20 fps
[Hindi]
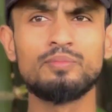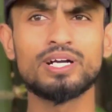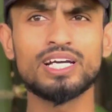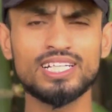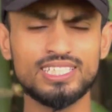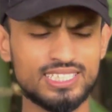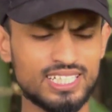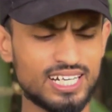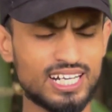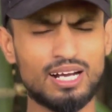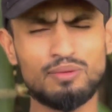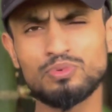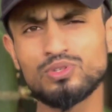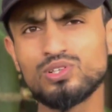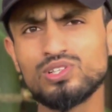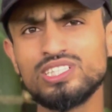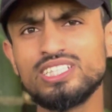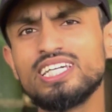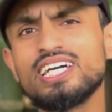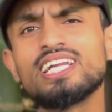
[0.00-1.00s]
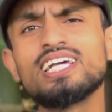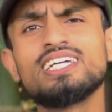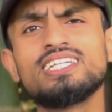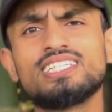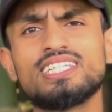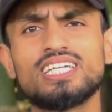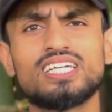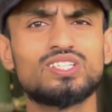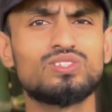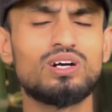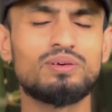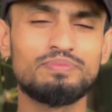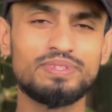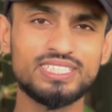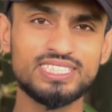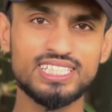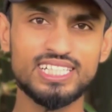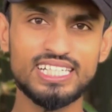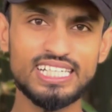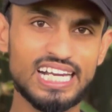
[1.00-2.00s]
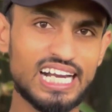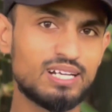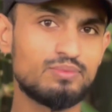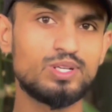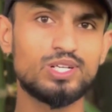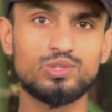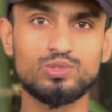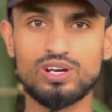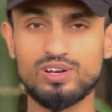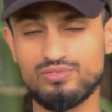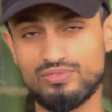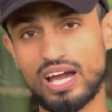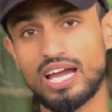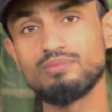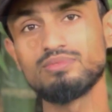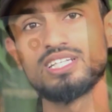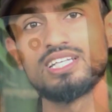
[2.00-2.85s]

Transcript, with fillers: बट इस अगर आपको ये नहीं चाहिए तो आप इजिली रेडमी ट्वेल्व फाइव